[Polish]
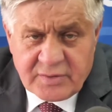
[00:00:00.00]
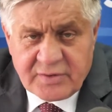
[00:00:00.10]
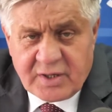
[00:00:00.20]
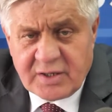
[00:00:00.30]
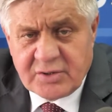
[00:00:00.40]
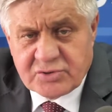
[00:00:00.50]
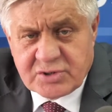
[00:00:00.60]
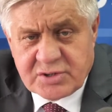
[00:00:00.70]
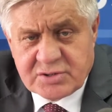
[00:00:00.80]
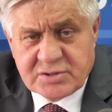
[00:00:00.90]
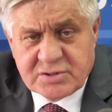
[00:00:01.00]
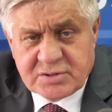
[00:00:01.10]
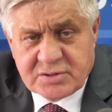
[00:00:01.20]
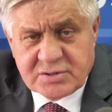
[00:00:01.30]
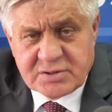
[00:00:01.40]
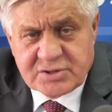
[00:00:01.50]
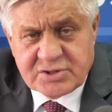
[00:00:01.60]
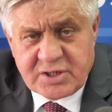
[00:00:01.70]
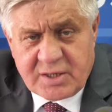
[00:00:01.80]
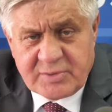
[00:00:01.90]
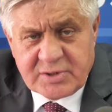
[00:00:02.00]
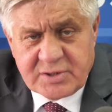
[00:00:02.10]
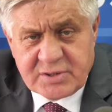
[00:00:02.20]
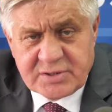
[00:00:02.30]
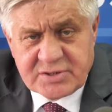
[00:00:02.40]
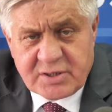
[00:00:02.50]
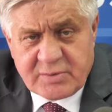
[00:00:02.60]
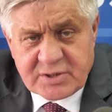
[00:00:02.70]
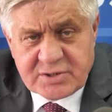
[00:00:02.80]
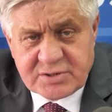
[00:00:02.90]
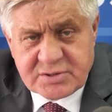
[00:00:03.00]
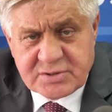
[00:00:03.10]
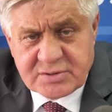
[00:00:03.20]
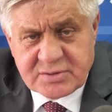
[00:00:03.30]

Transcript: No ale już też y, zaczynamy działać